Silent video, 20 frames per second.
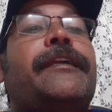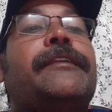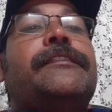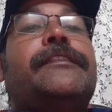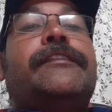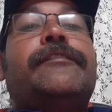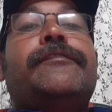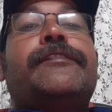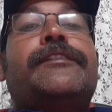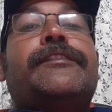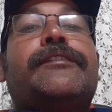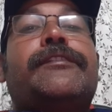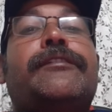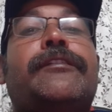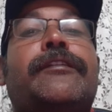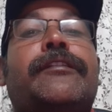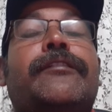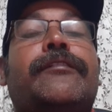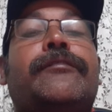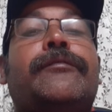
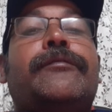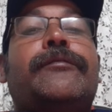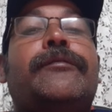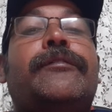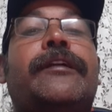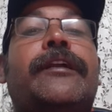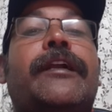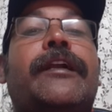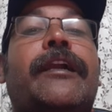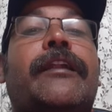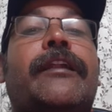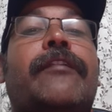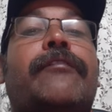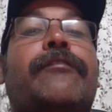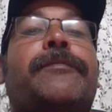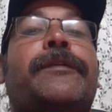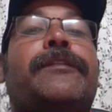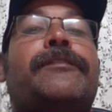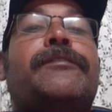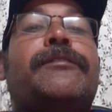జీవిస్తున్నందుకు
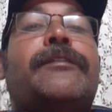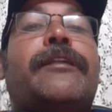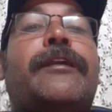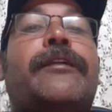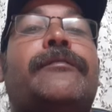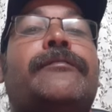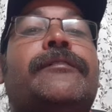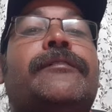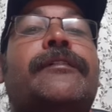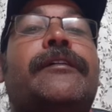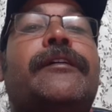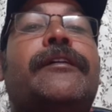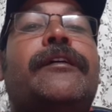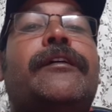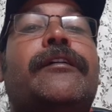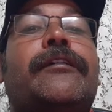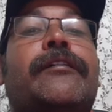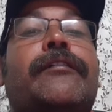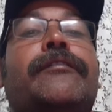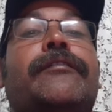గర్వపడుతున్నాను
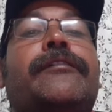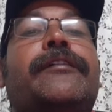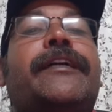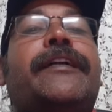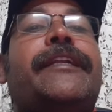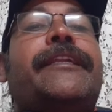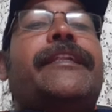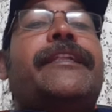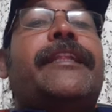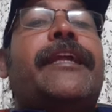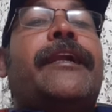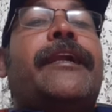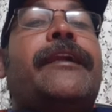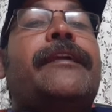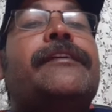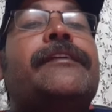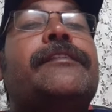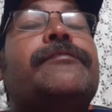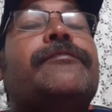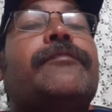కరుడు కట్టిన
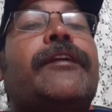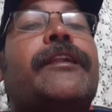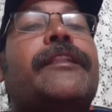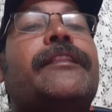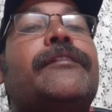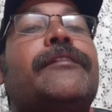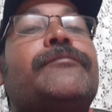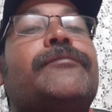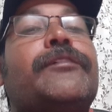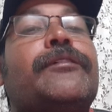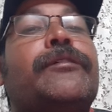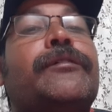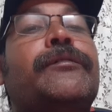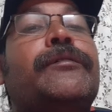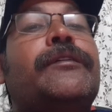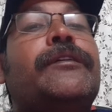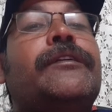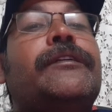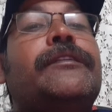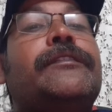స్వార్థంతో
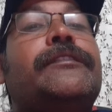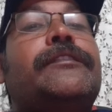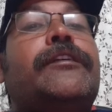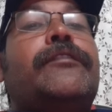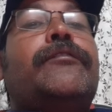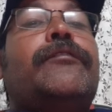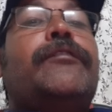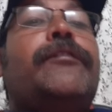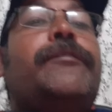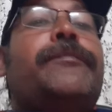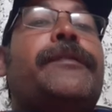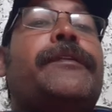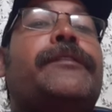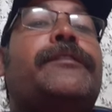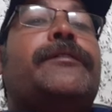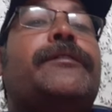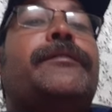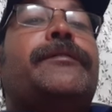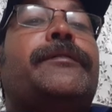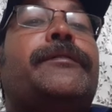జనులు
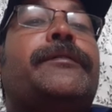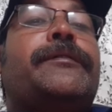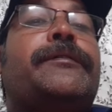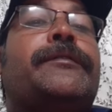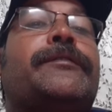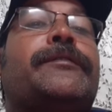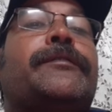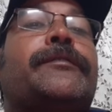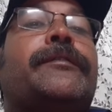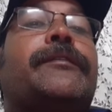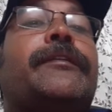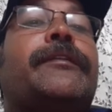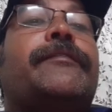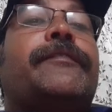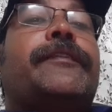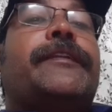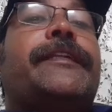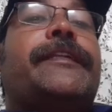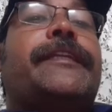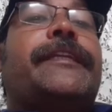
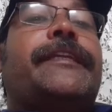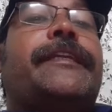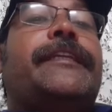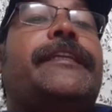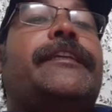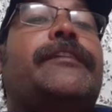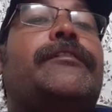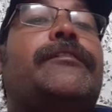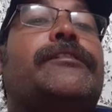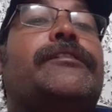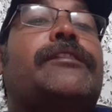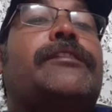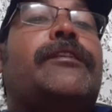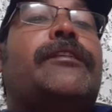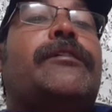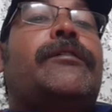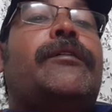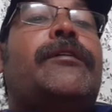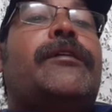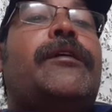బ్రతుకుతున్నటువంటి ఈ
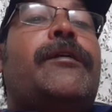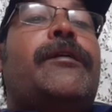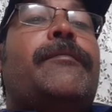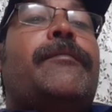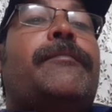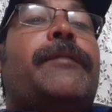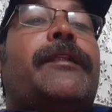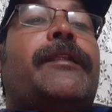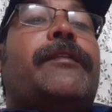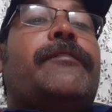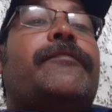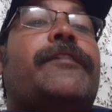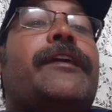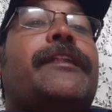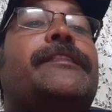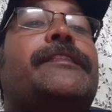రోజుల్లో మనం వారి